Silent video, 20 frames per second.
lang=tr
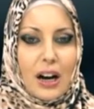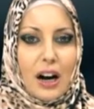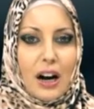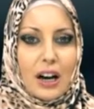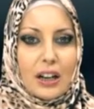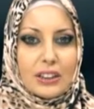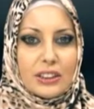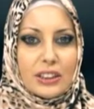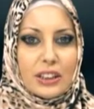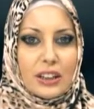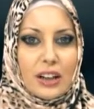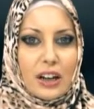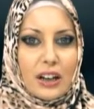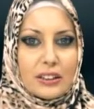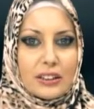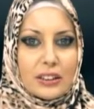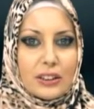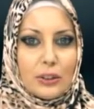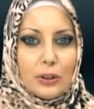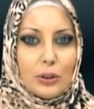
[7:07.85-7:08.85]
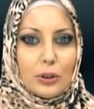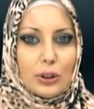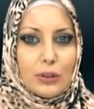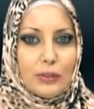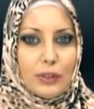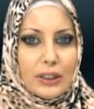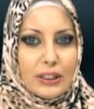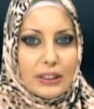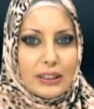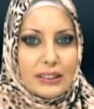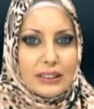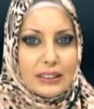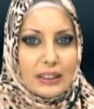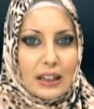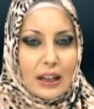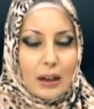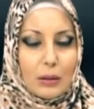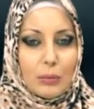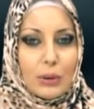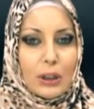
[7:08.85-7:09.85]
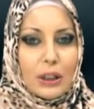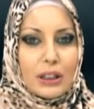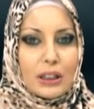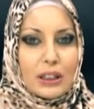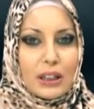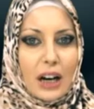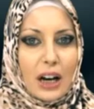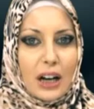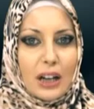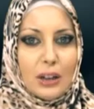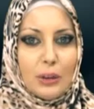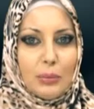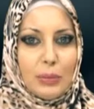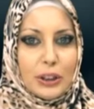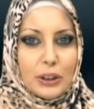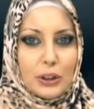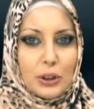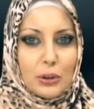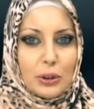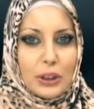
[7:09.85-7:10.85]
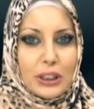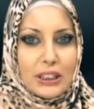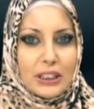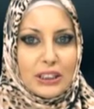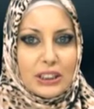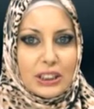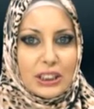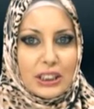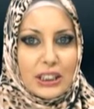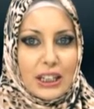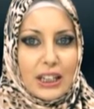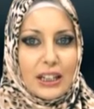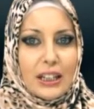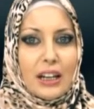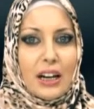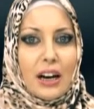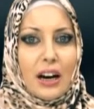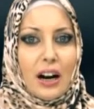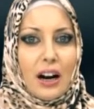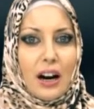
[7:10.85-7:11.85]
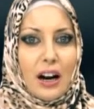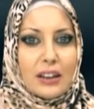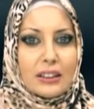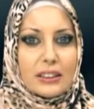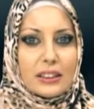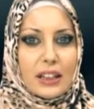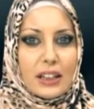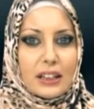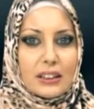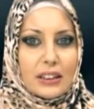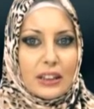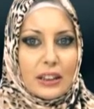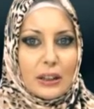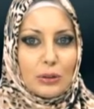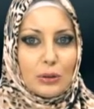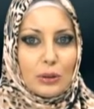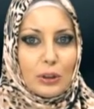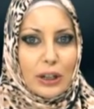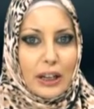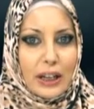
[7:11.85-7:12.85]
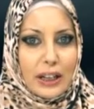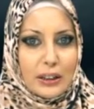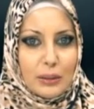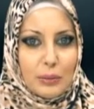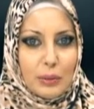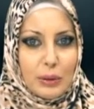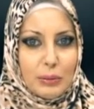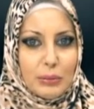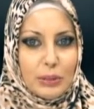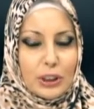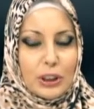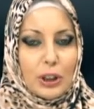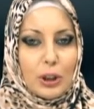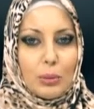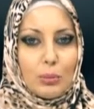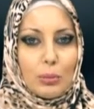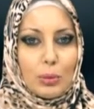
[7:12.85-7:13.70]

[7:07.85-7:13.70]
Ancak Hz. Yusuf aleyhisselam gayrimeşru ilişkiye asla tenezzül etmemiş,